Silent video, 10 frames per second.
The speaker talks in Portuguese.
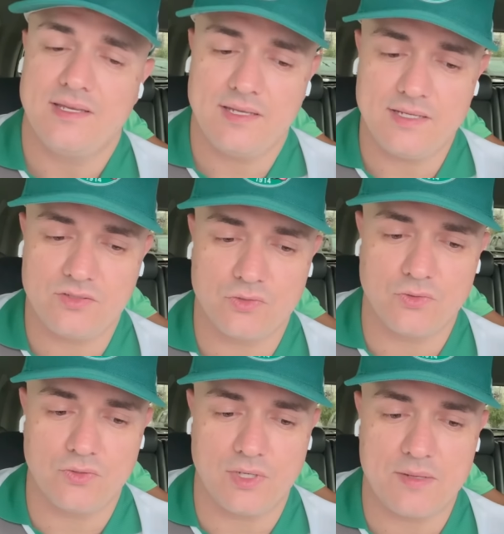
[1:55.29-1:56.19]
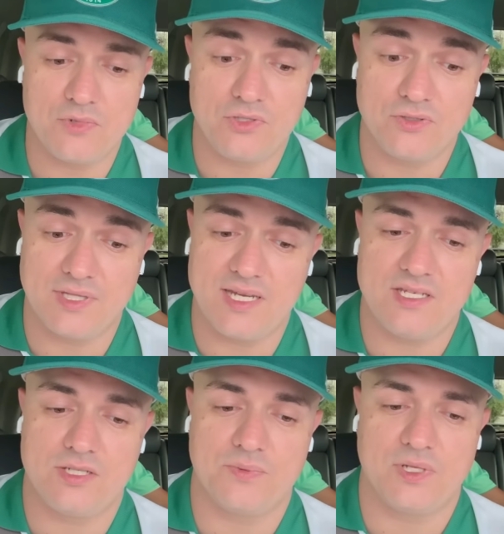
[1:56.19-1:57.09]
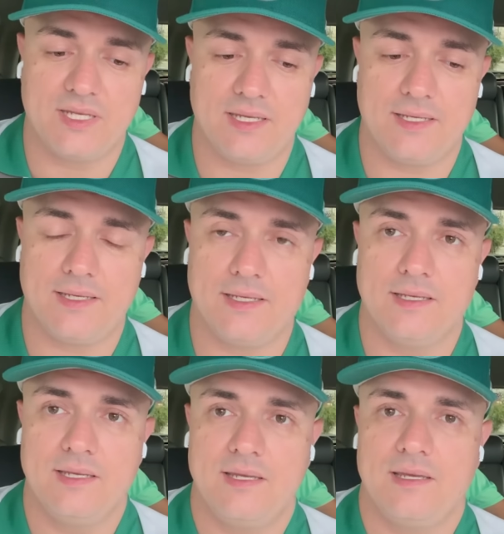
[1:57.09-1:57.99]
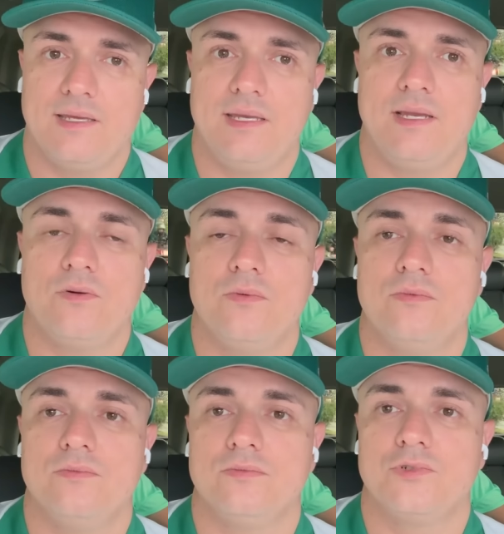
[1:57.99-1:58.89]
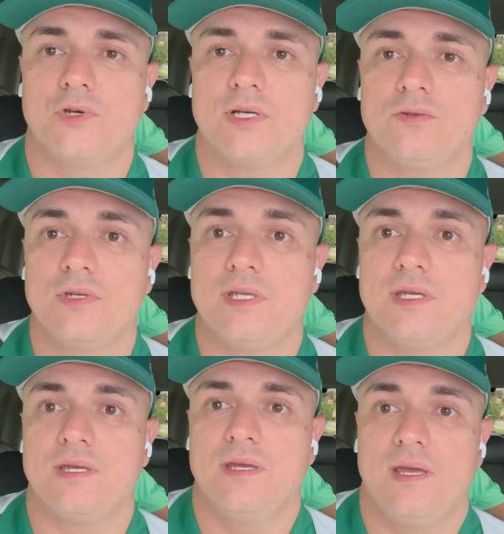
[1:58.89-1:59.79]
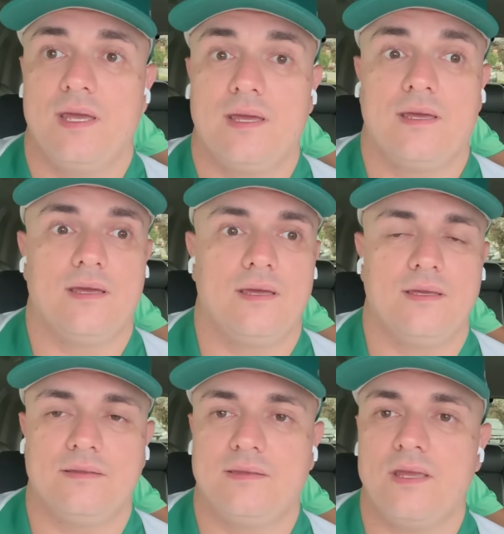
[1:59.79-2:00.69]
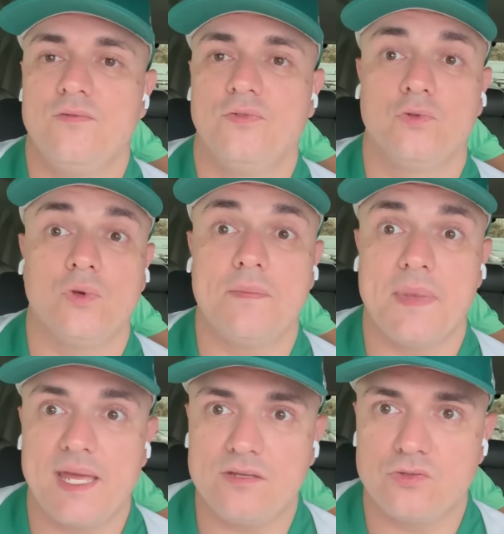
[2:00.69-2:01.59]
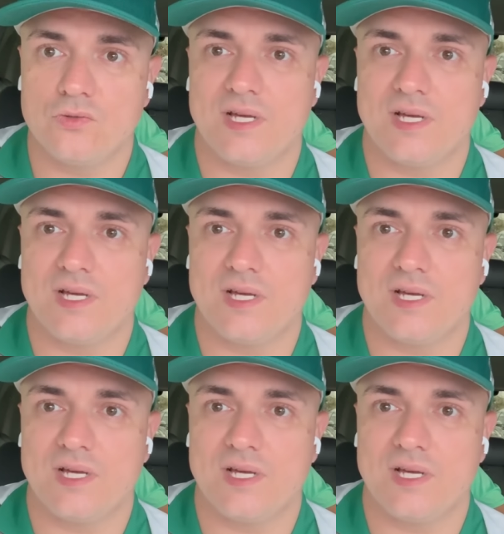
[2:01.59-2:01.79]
E isso é muito triste porque ele é um jogador que é, tem um futuro imenso.